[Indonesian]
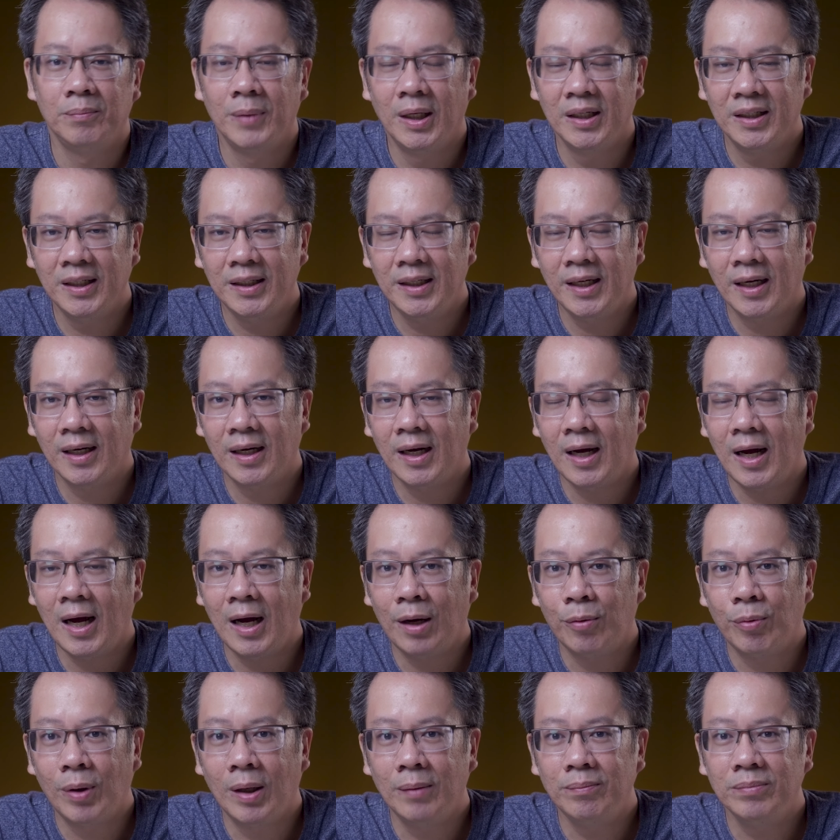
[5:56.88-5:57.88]
Bagi yang
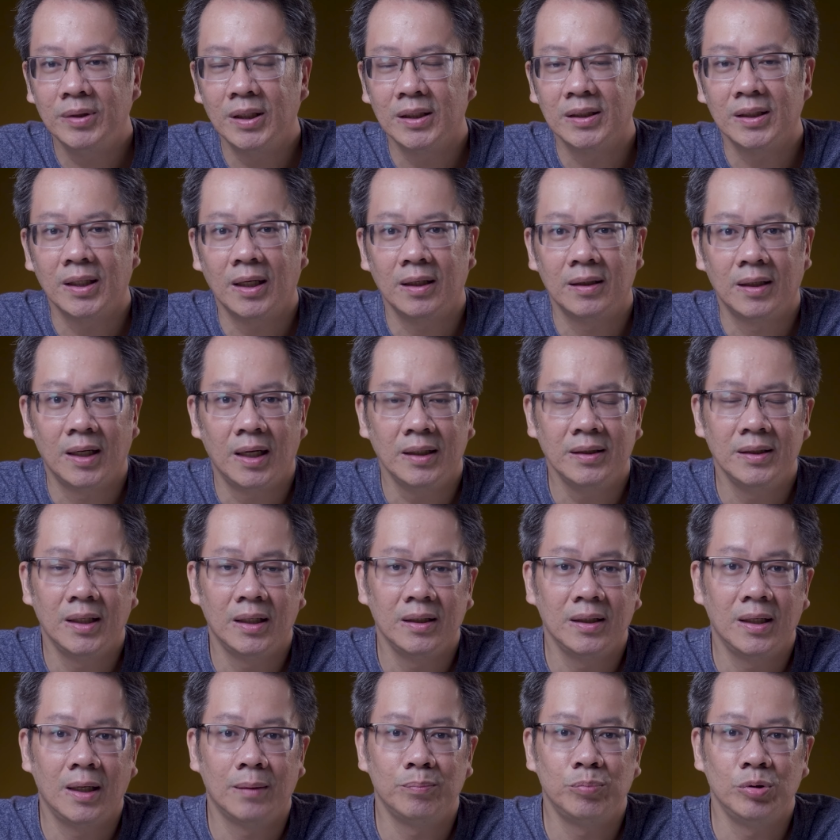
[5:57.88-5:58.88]
awam tentang LUT
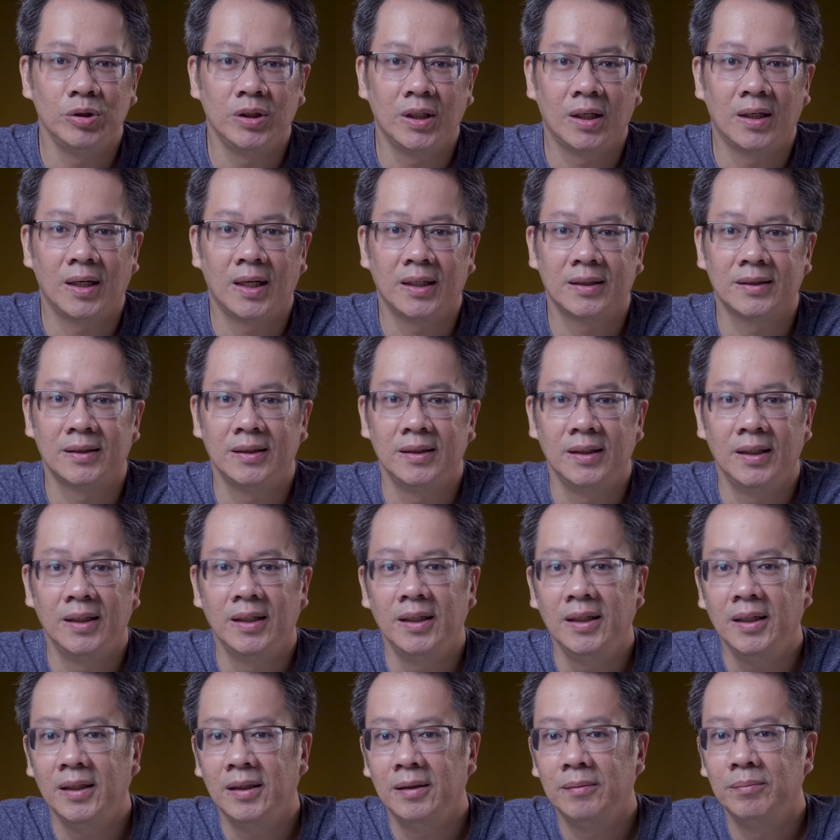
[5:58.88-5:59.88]
dan nggak punya LUT
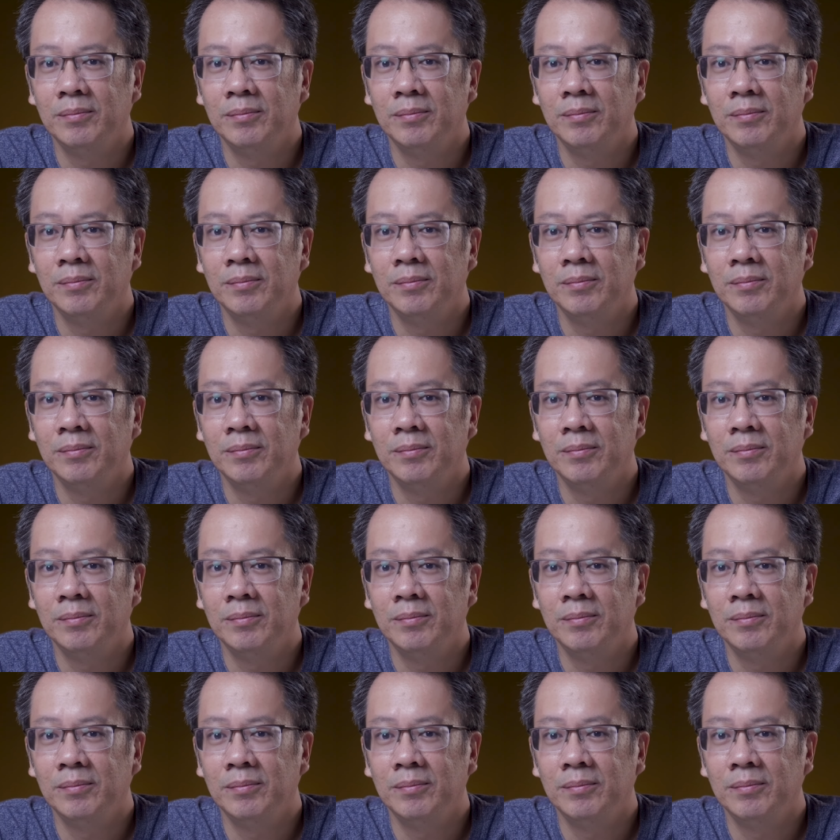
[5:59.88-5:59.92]
sendiri,